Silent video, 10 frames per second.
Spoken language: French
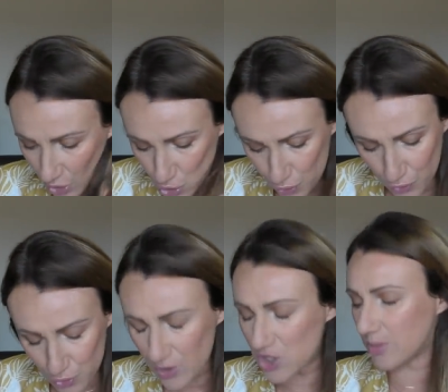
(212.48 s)
Je trouve que
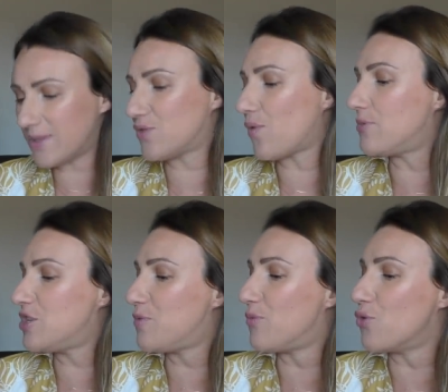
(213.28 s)
sur les jambes, ça se voit un
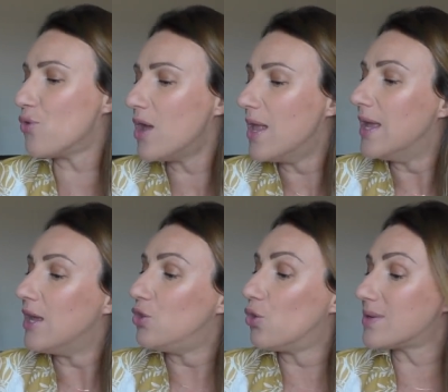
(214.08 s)
petit peu mieux.
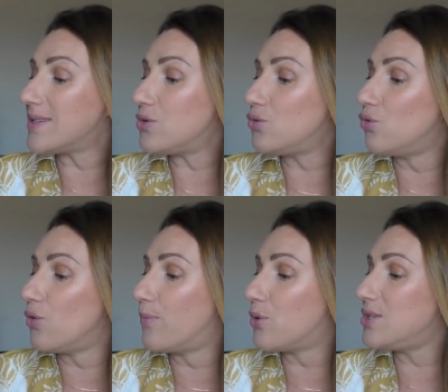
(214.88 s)
Donc c'est
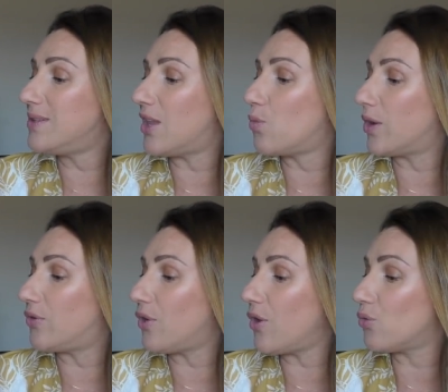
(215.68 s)
une Body Tan
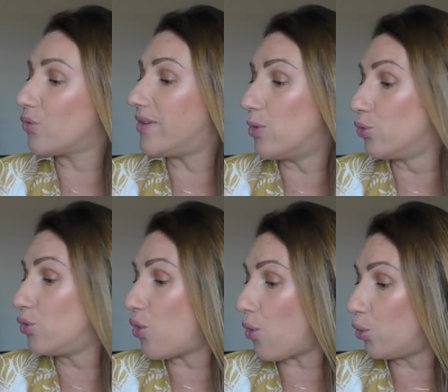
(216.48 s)
Water, donc c'est l'eau
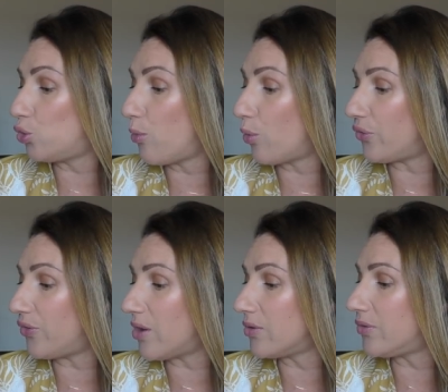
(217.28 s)
de corps
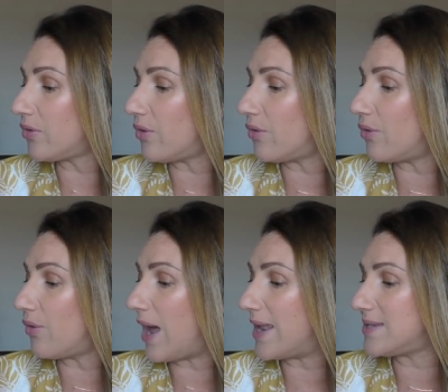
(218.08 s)
auto-bronzante
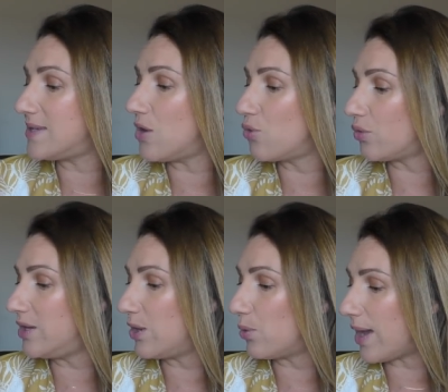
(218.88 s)
à l'acide
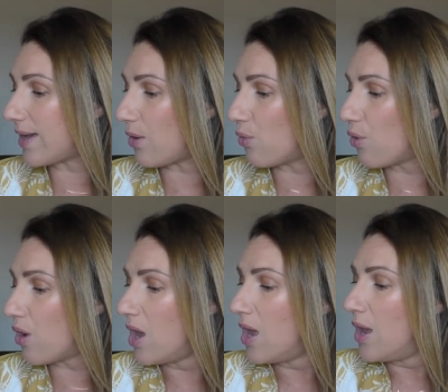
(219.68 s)
hyaluronique et au
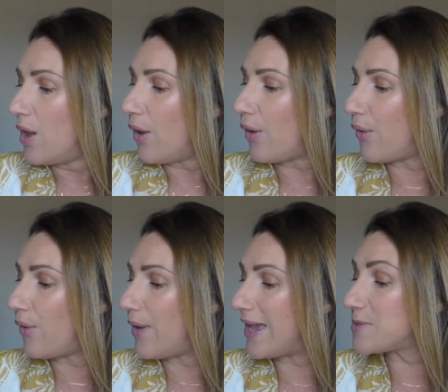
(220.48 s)
cacao.
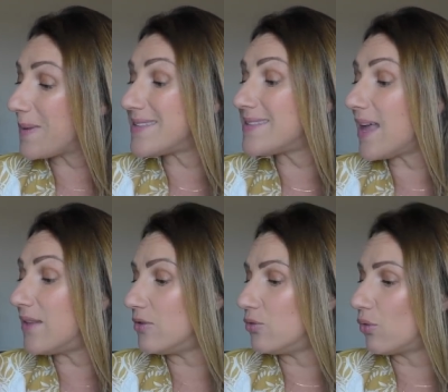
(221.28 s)
Express
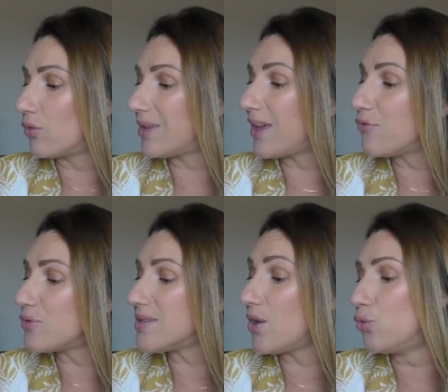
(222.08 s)
Tan, donc très
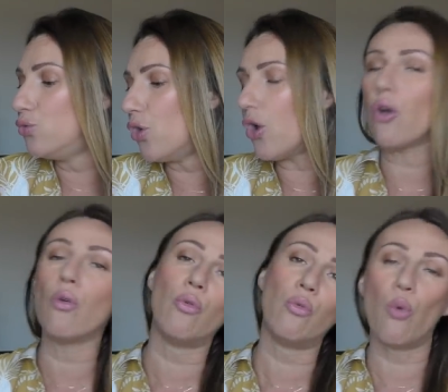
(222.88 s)
foncé en une
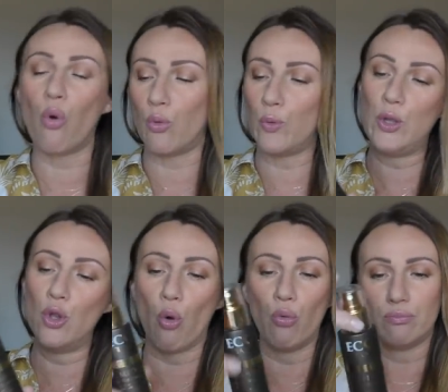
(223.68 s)
heure. bon, oui,
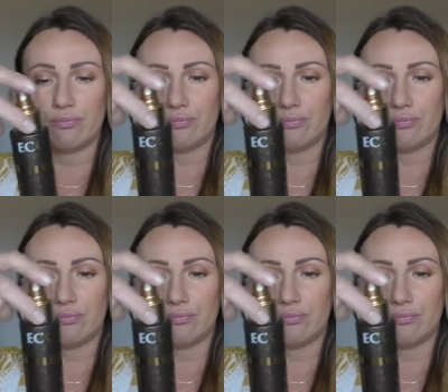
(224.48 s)
non